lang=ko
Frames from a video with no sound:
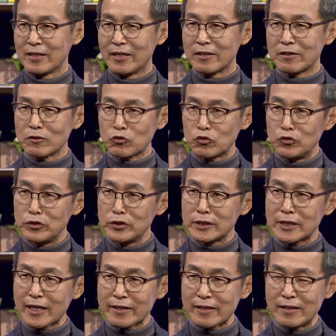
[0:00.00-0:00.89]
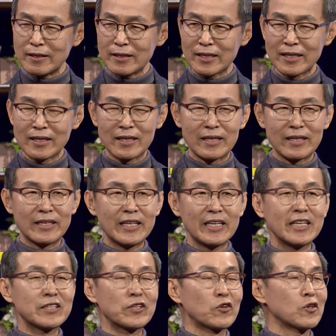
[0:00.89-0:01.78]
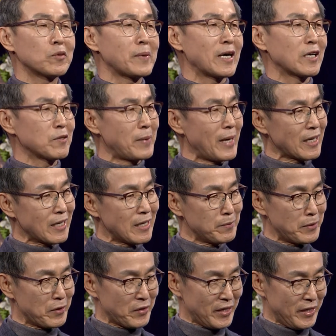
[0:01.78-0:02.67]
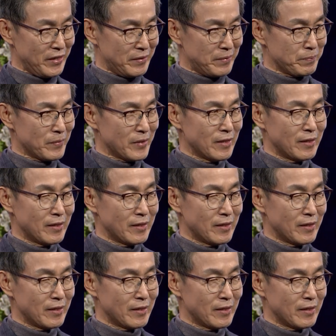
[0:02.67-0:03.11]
이거 군자를 리더로 바로 바꿔볼게요.